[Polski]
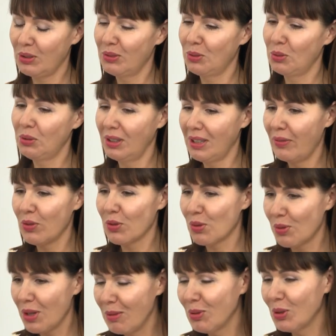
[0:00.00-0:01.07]
o, tutaj
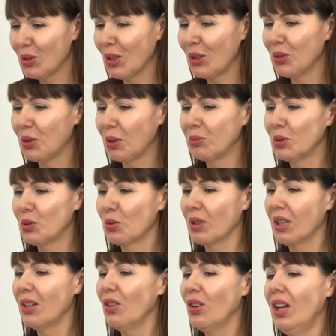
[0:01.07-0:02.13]
nawiązujemy do tego tomu
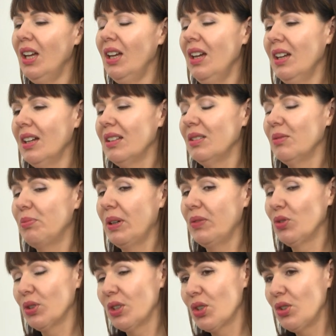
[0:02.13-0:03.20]
drugiego. E,
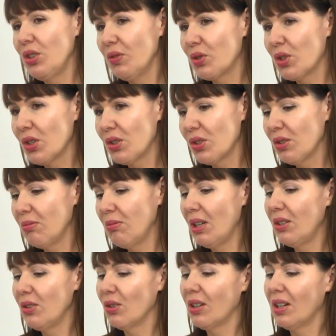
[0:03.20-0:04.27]
pewno też nie wszyscy
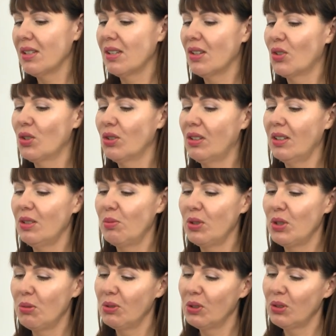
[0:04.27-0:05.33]
mieli okazję czytać.
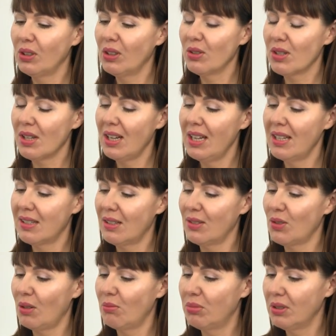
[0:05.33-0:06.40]
Będziemy do tego zachęcać,
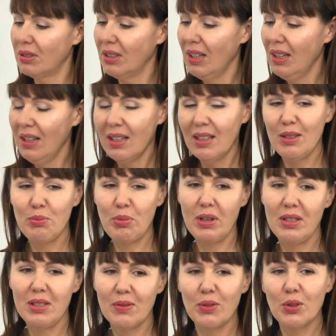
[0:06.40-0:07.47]
aby e,
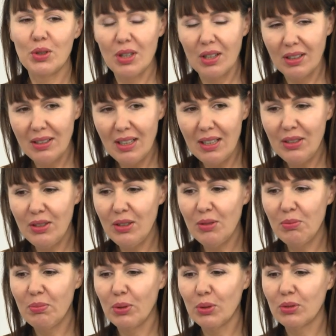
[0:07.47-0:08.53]
Państwo sięgnęli
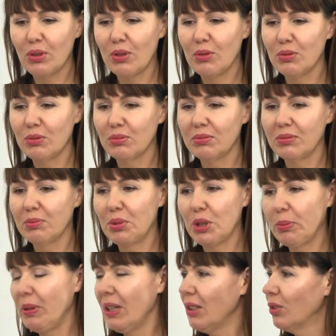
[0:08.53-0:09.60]
po tą
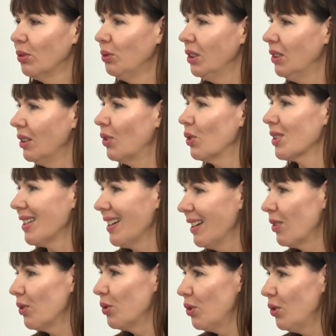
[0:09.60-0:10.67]
przepiękną, nie tylko sagę
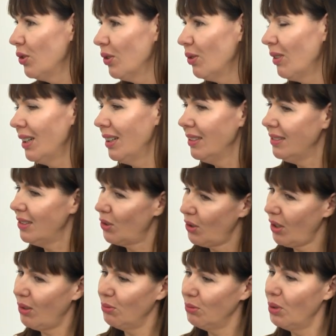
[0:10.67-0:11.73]
rodzinną, ale i też
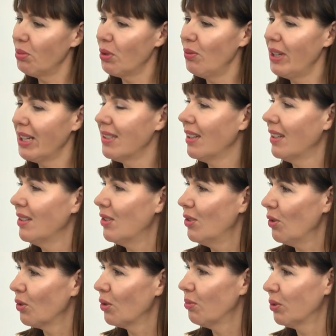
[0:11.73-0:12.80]
taką dobrą lekcję
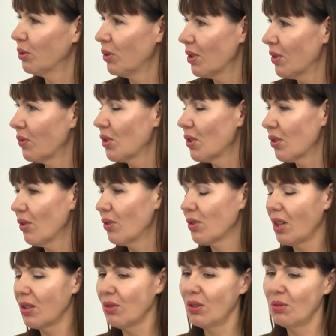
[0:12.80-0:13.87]
historii, bo to jest wszystko
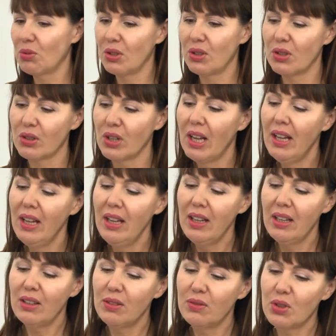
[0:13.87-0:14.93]
osadzone przecież e,